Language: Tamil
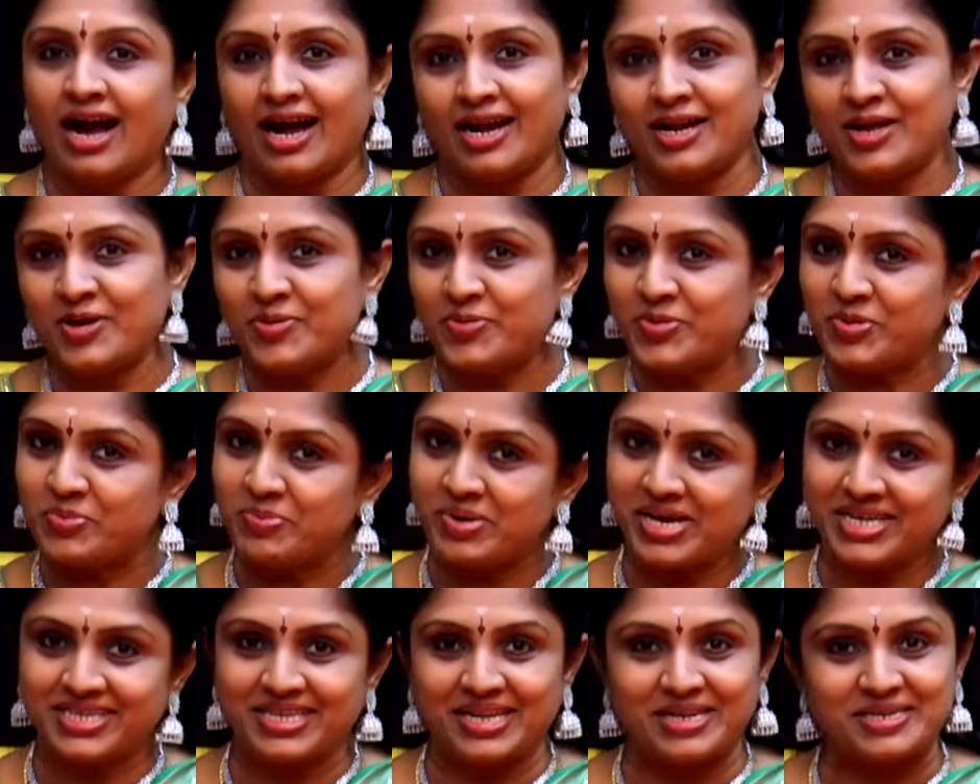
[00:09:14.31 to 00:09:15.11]
ஆனால்
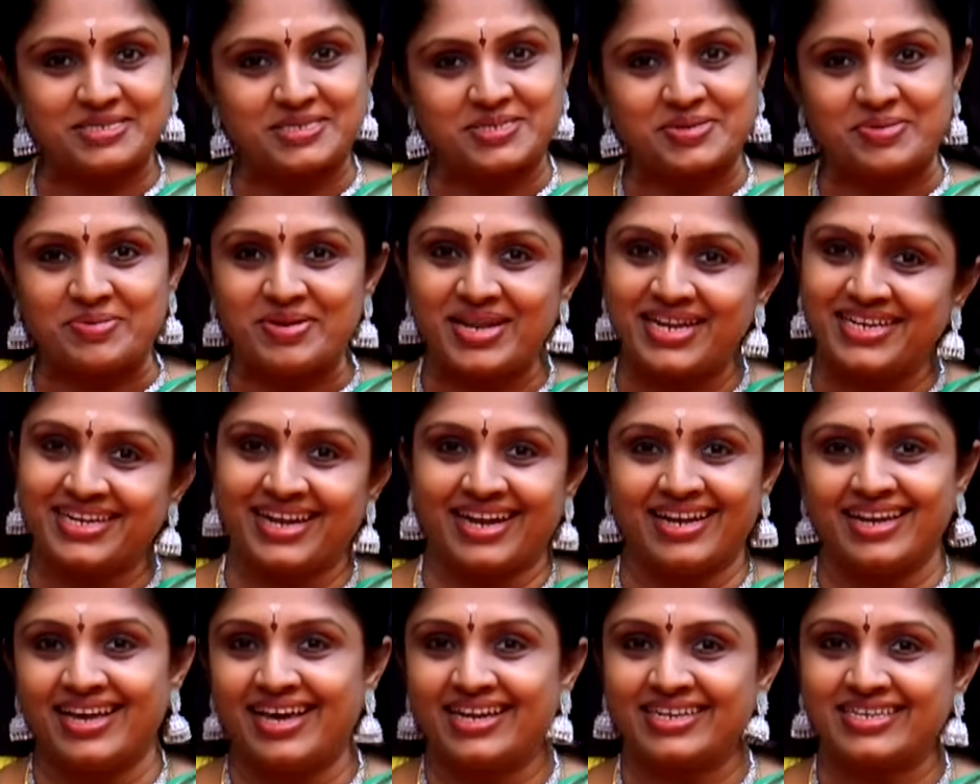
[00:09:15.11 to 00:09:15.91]
உண்மை அதெல்லாம் சொல்ல
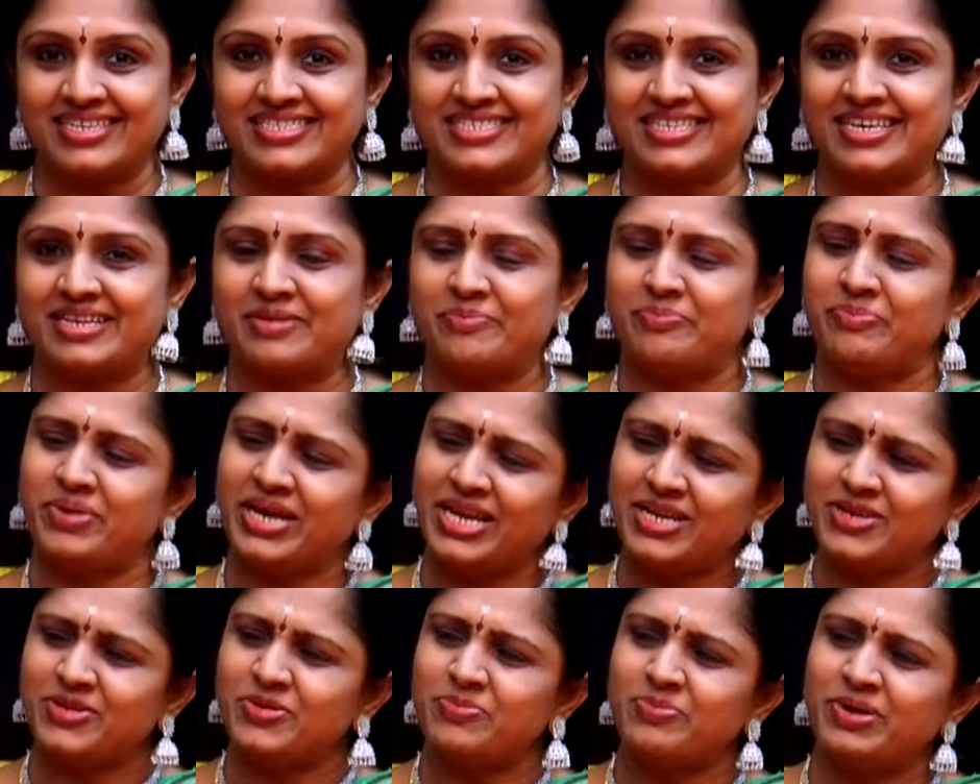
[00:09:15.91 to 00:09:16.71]
நல்லா இருக்கு சார்
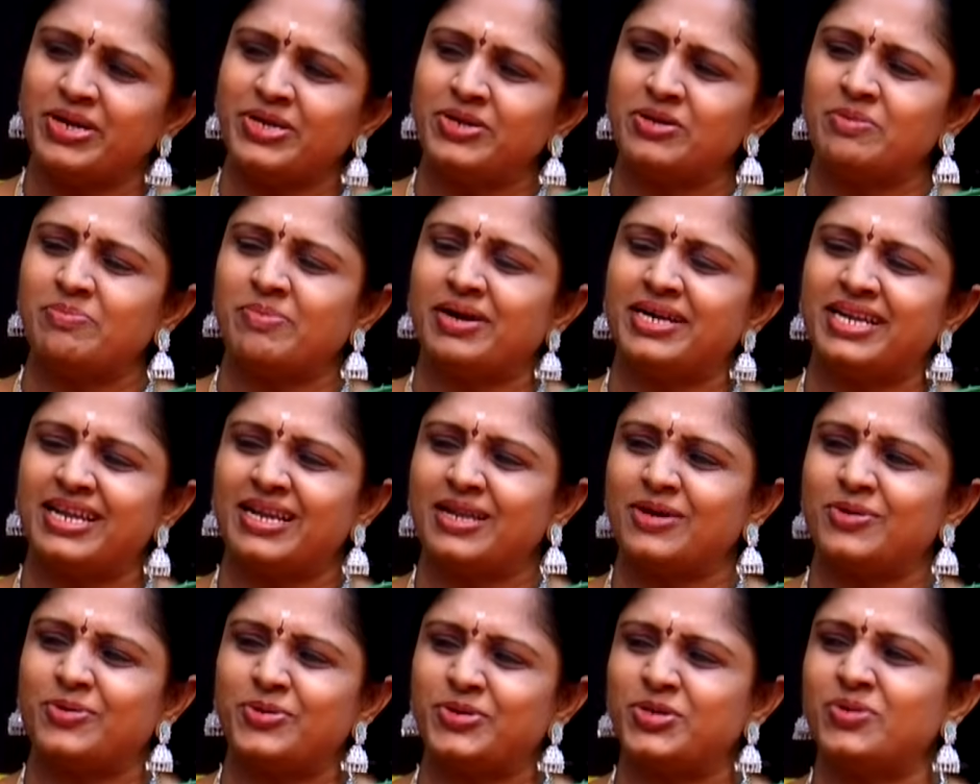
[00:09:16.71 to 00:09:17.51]
மீண்டும் மீண்டும்
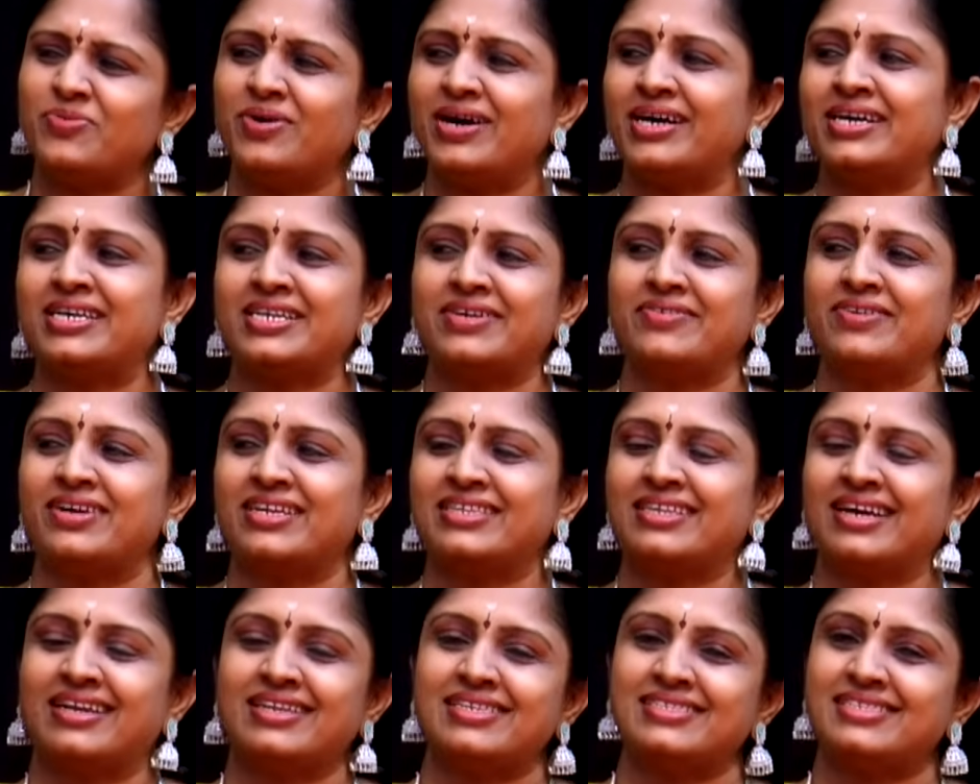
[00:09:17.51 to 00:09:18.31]
மண்டல குட்டு
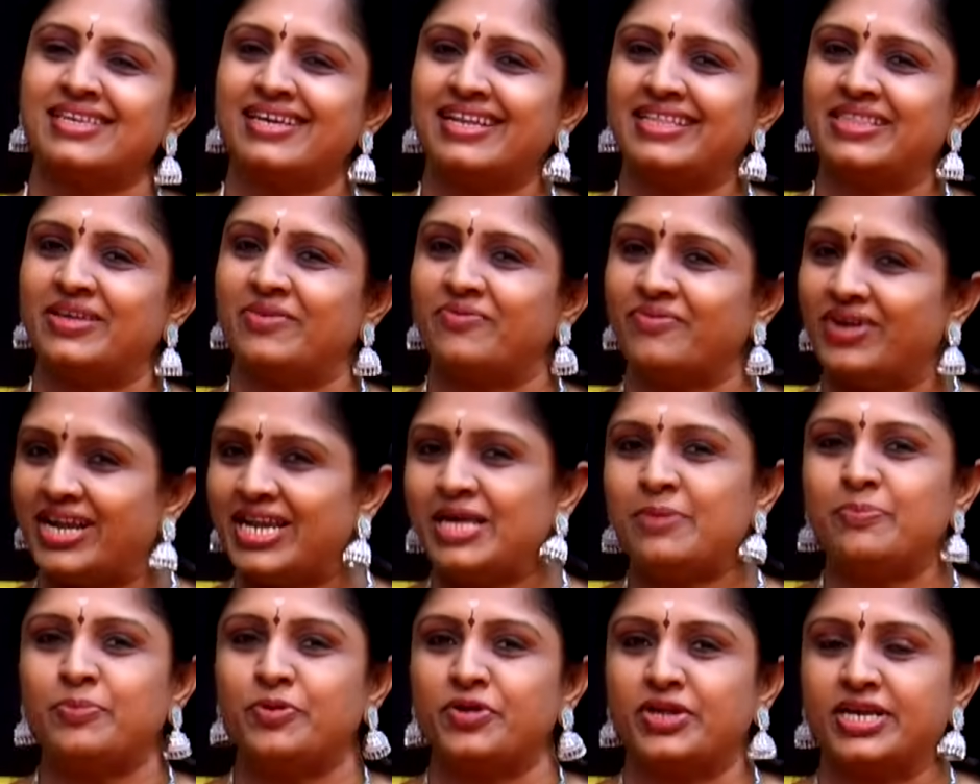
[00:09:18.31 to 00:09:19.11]
வாங்குறவனுக்கு தானே சார் அந்த
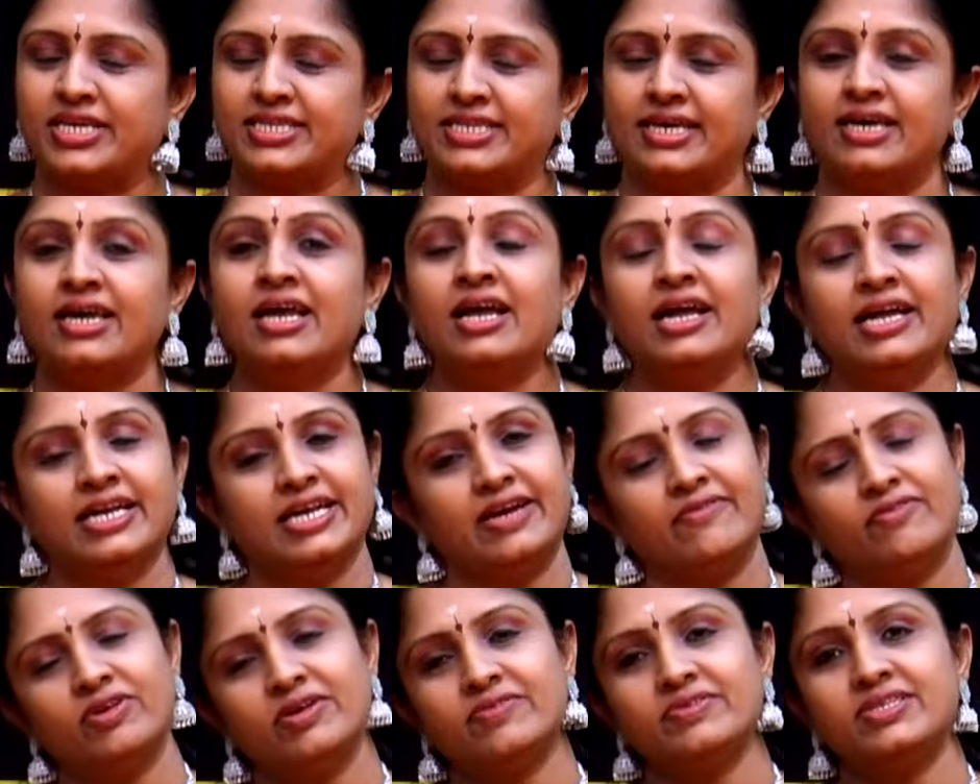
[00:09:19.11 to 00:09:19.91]
வலி புரியுது
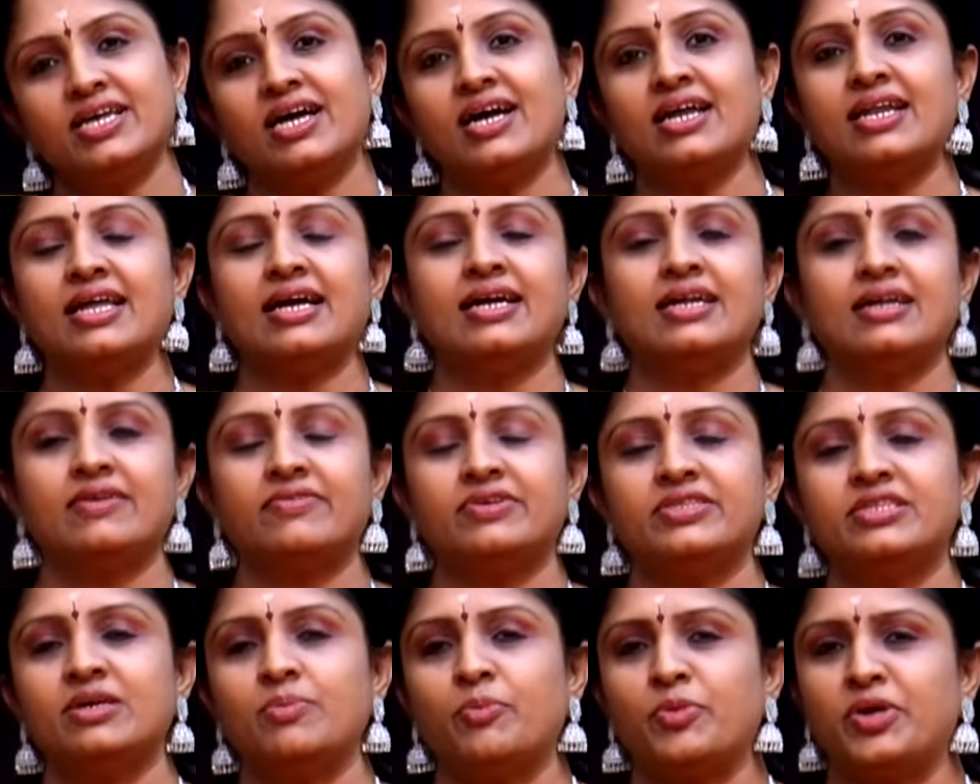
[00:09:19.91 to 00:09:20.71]
எவ்வளவுதான்
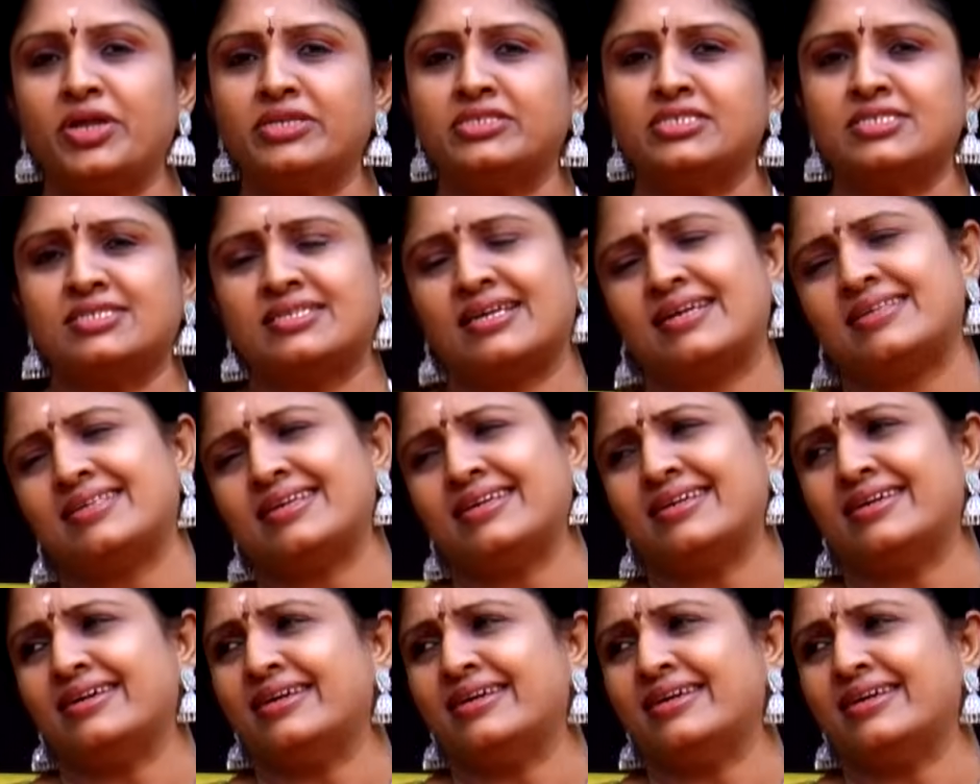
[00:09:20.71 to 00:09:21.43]
நாங்கள் வந்து முயற்சி செய்து